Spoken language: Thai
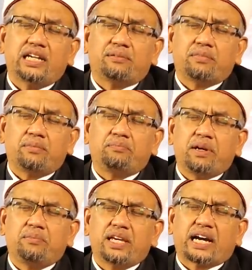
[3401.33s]
เนี่ยมัน
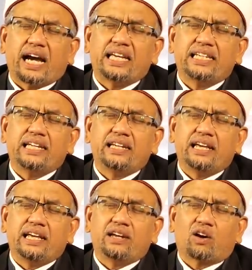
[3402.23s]
ไม่มีใครยิน
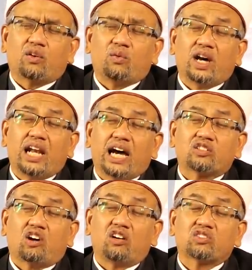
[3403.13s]
ดีหรอกเวลา
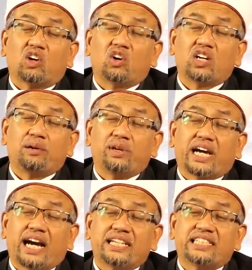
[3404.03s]
ท้องโตเนี่ยมี
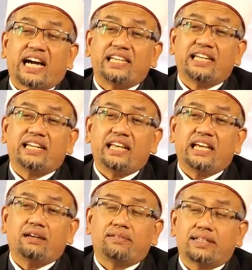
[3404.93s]
ใครใจยิน
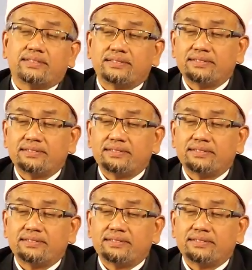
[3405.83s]
ดีบ้าง